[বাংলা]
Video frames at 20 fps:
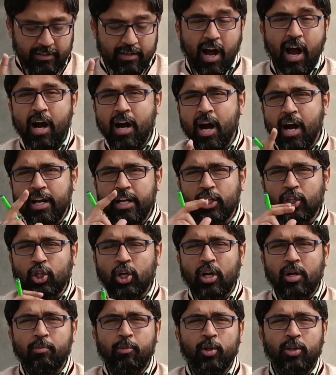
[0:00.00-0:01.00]
ঢাকার
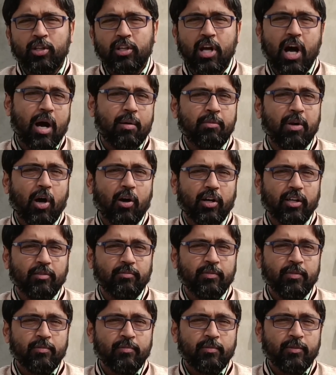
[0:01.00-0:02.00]
ইস্কন মন্দিরে হামলা হয়
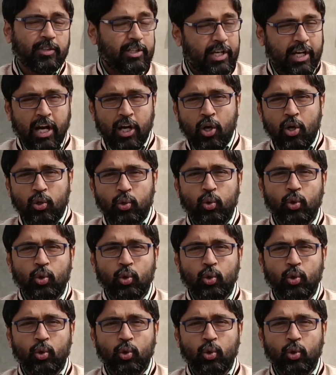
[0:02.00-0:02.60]
সেখানেও